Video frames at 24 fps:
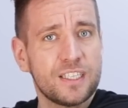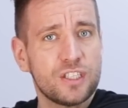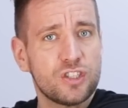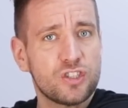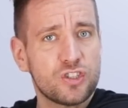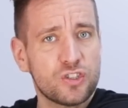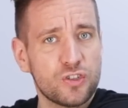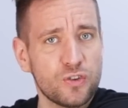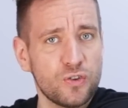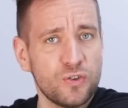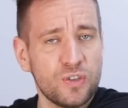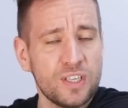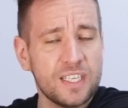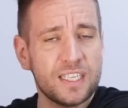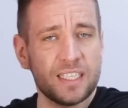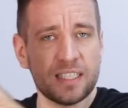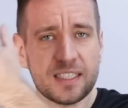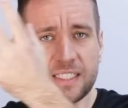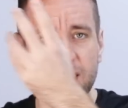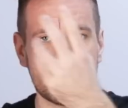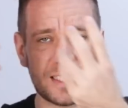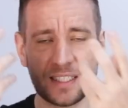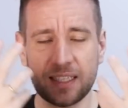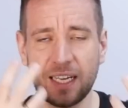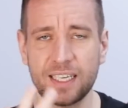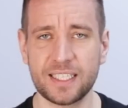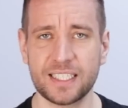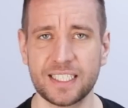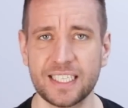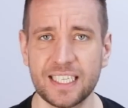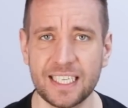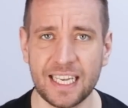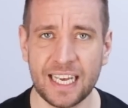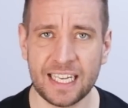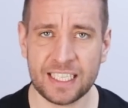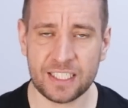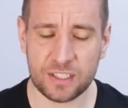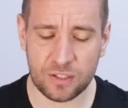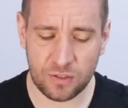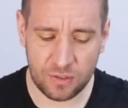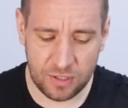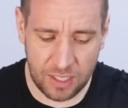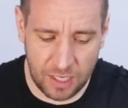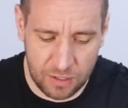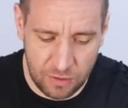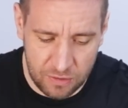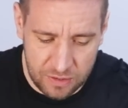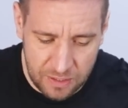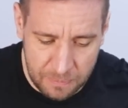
die schöner ist als, als jetzt und dadurch